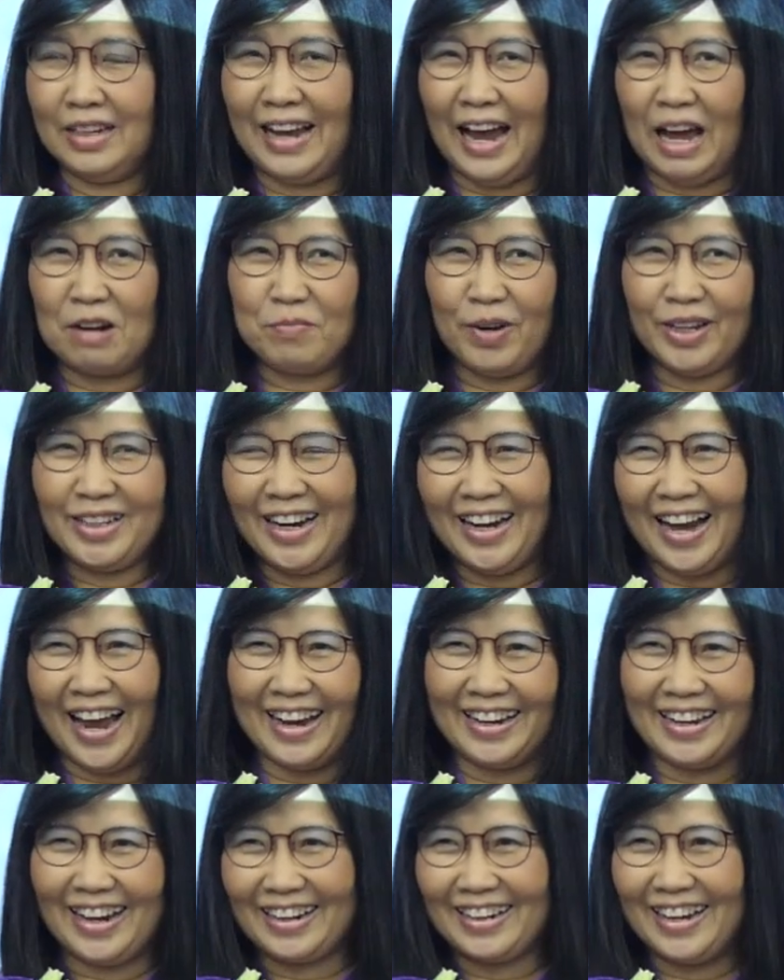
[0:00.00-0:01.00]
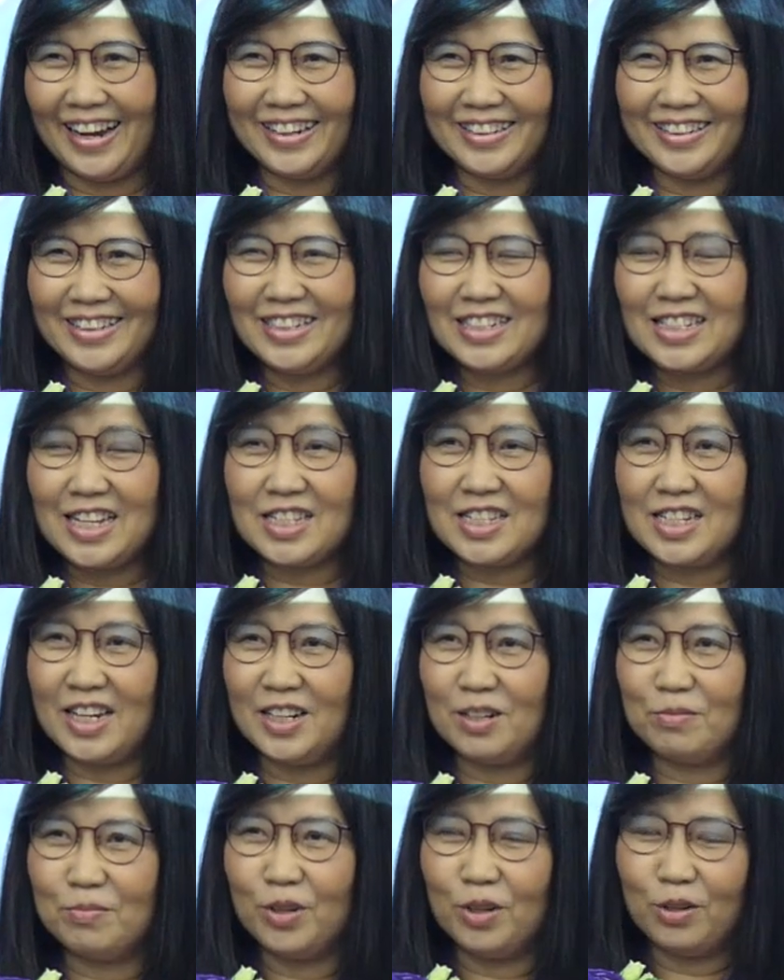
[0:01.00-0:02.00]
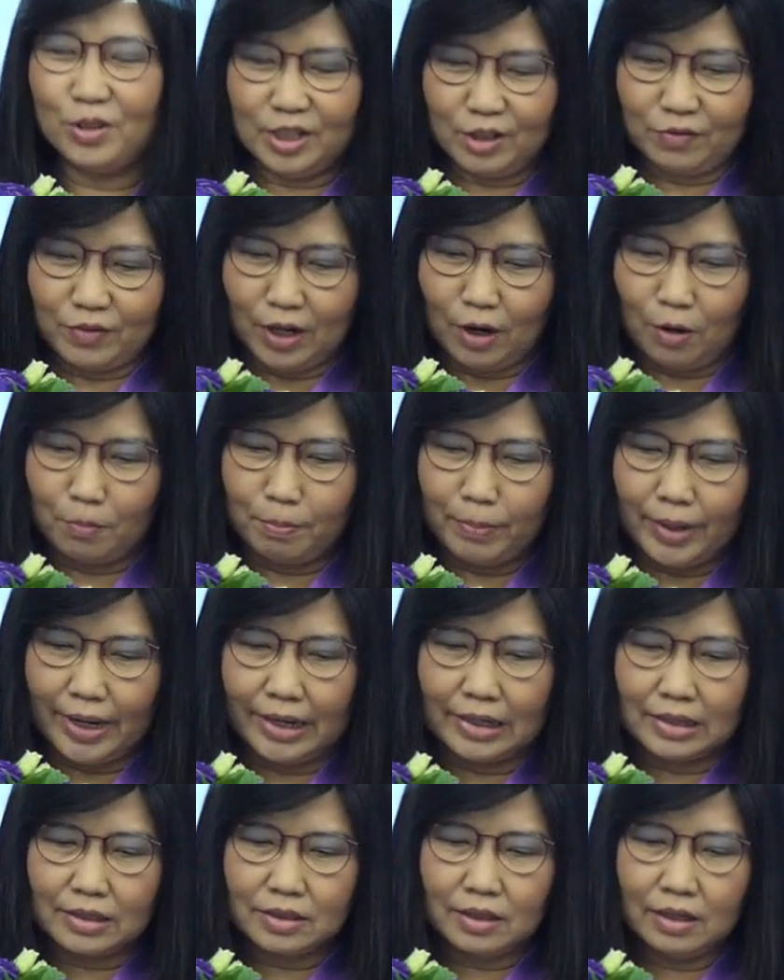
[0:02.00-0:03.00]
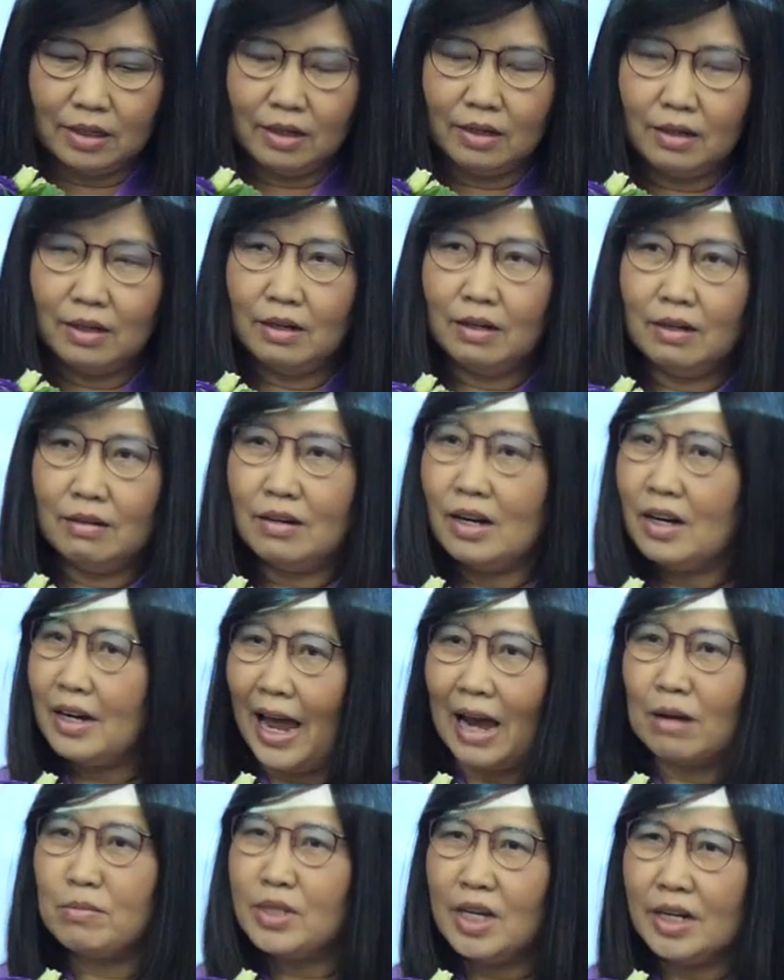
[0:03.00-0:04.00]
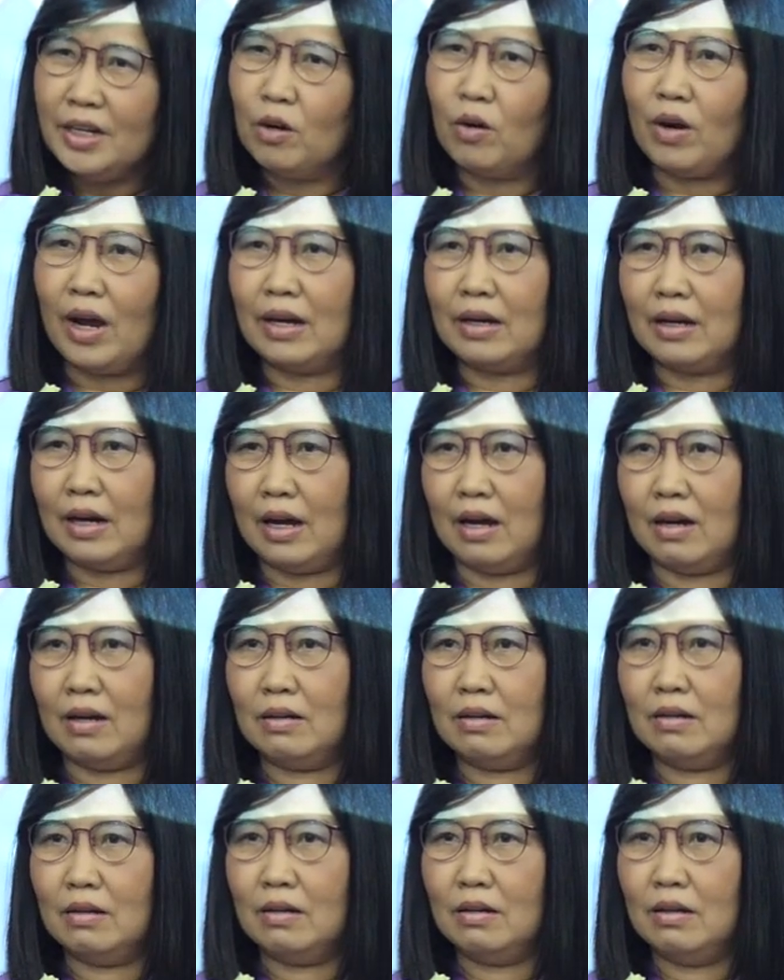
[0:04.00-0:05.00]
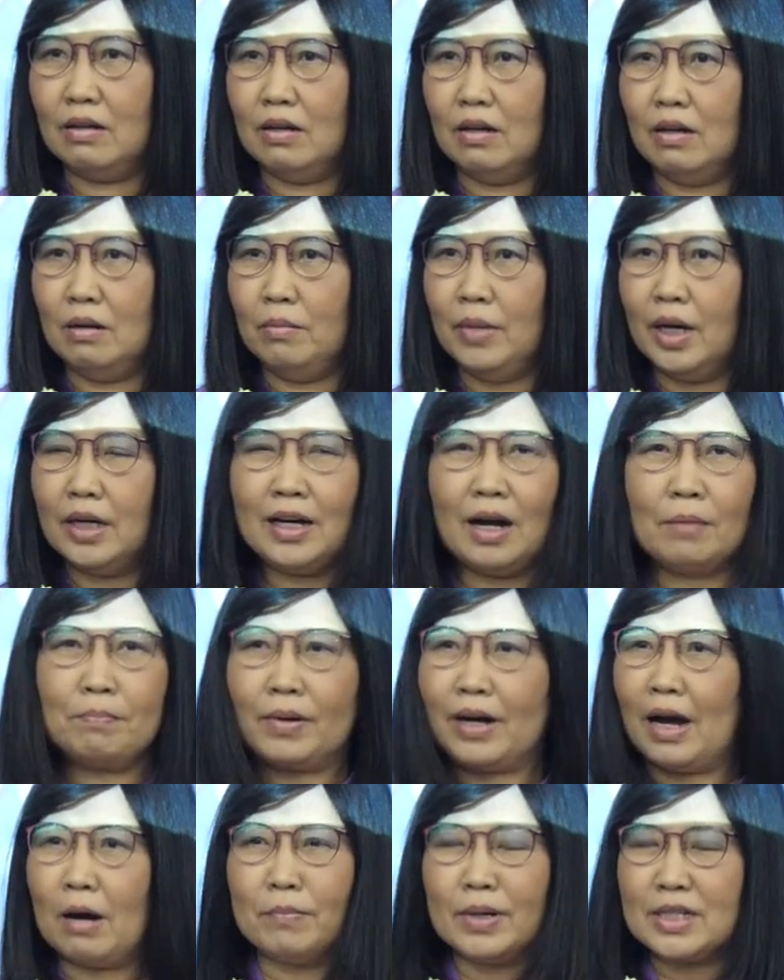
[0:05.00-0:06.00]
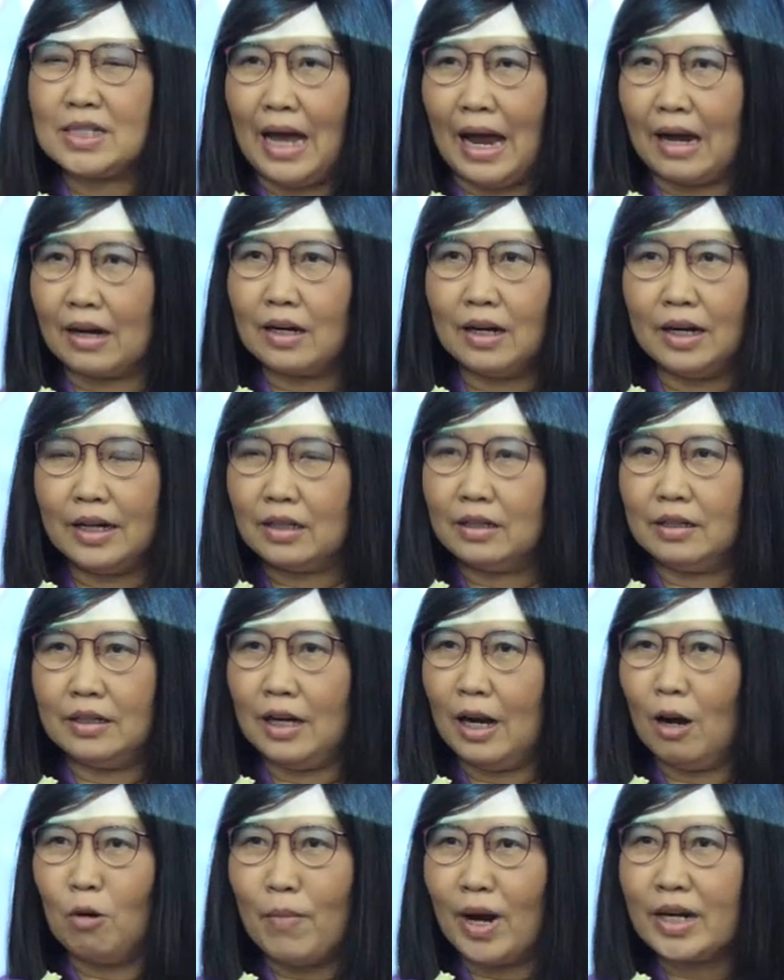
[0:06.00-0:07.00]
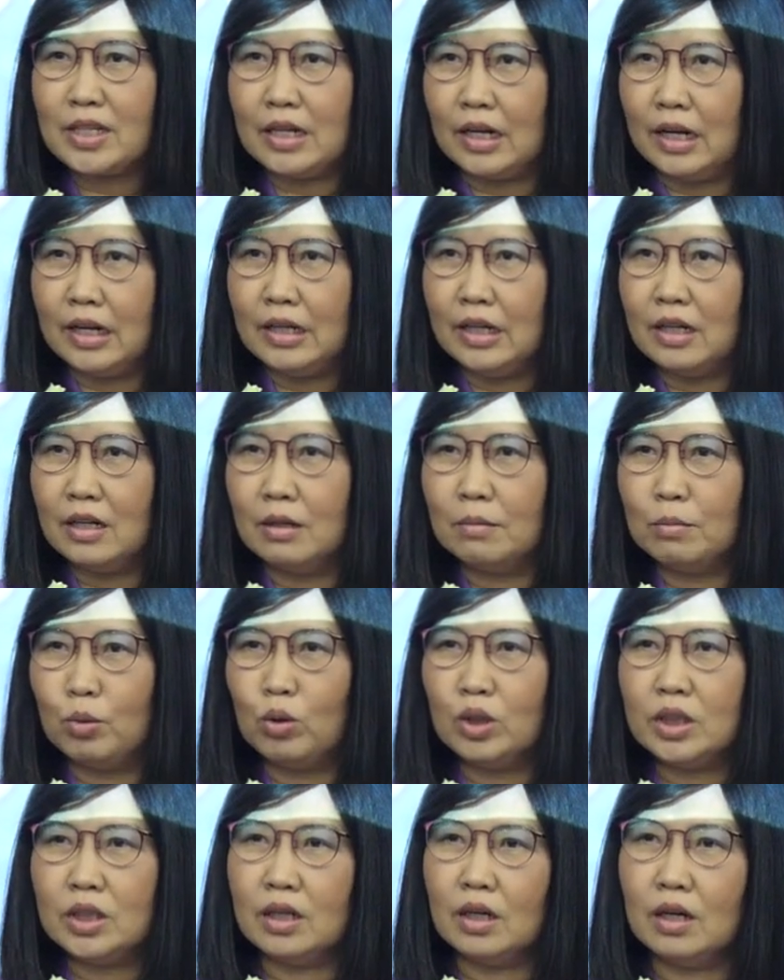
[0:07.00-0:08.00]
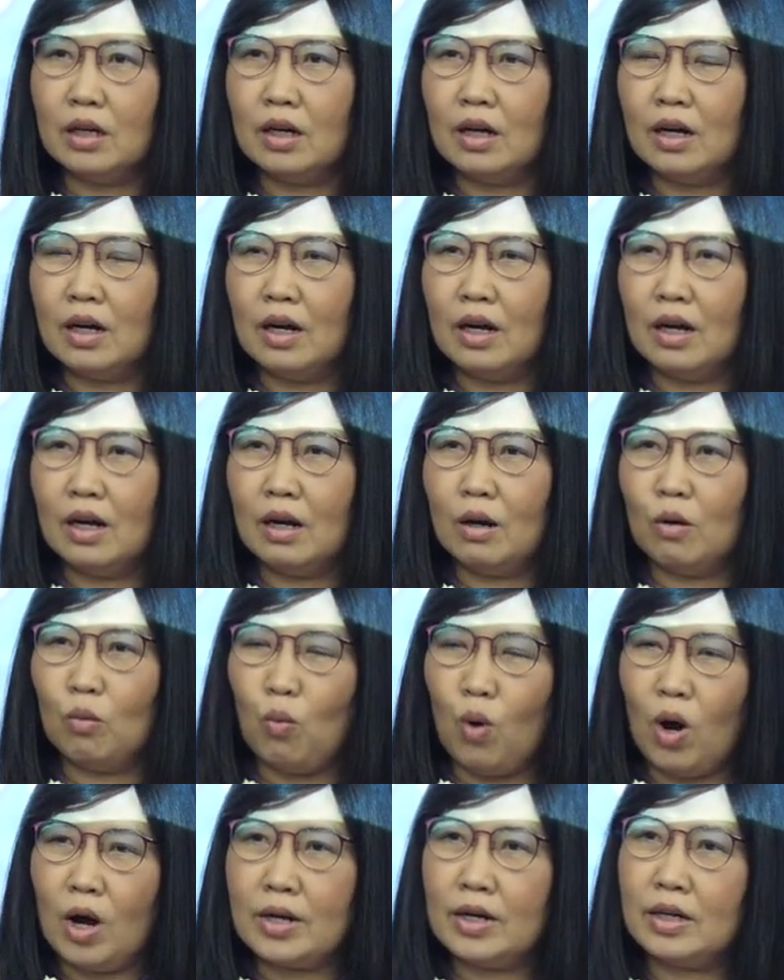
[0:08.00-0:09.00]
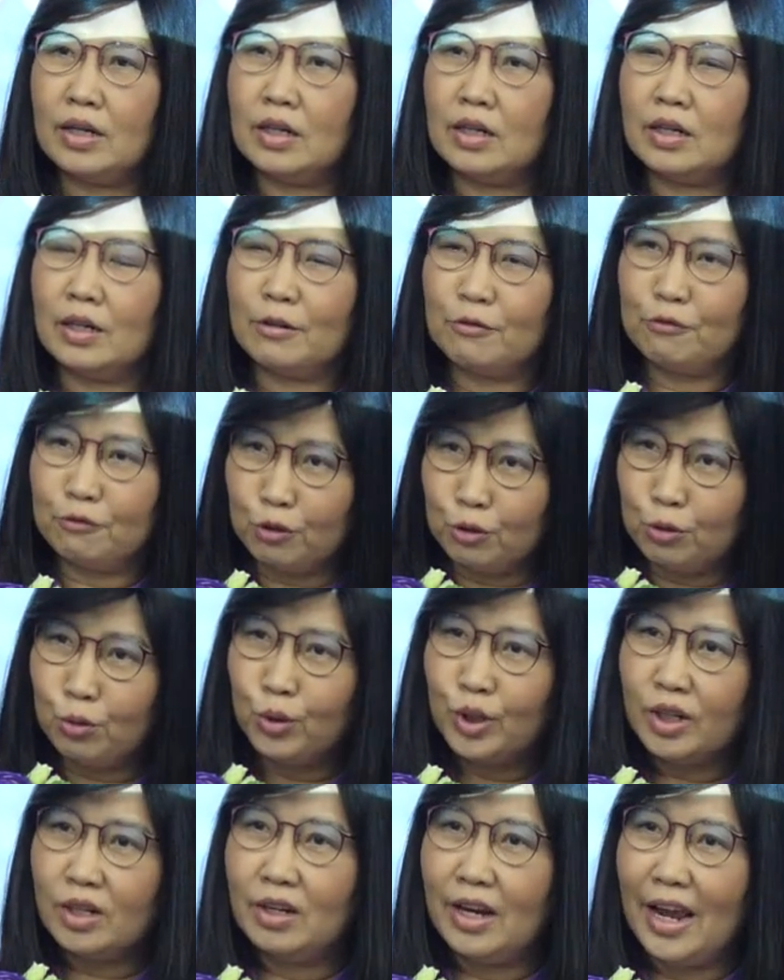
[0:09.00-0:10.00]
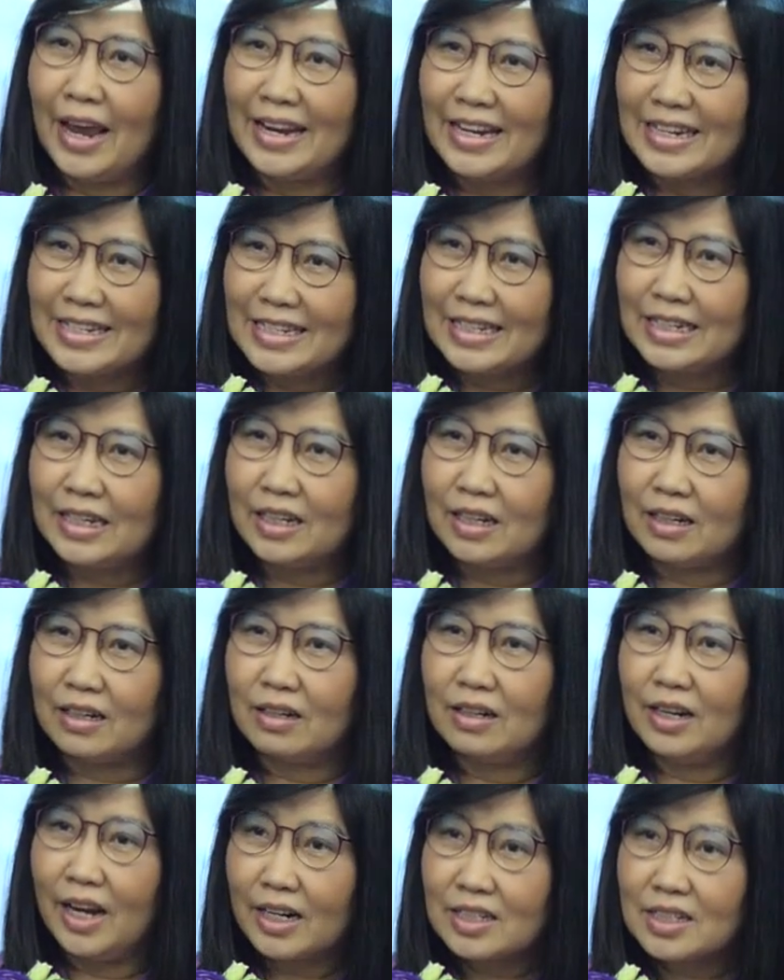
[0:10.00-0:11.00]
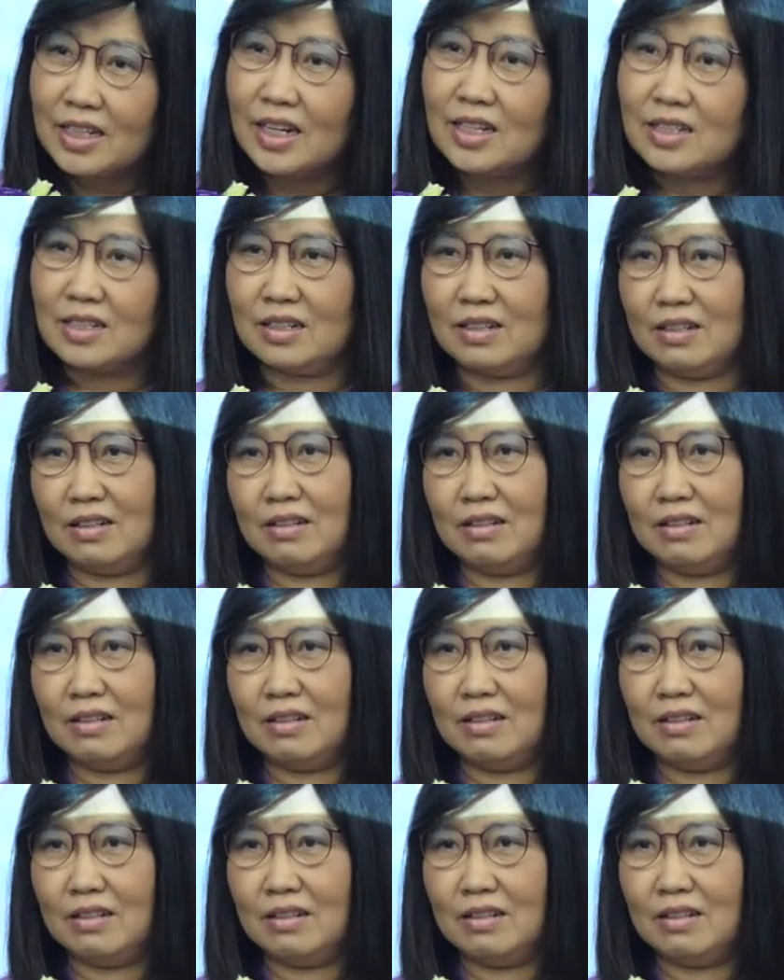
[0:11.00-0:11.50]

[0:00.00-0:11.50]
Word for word: การพัฒนาอย่างยั่งยืน sustainable development เรื่องน้ำเช่นเดียวกันค่ะเหมือนกับคำภาษาอังกฤษที่เรามักจะได้ยินพูดถึง water food energy nexus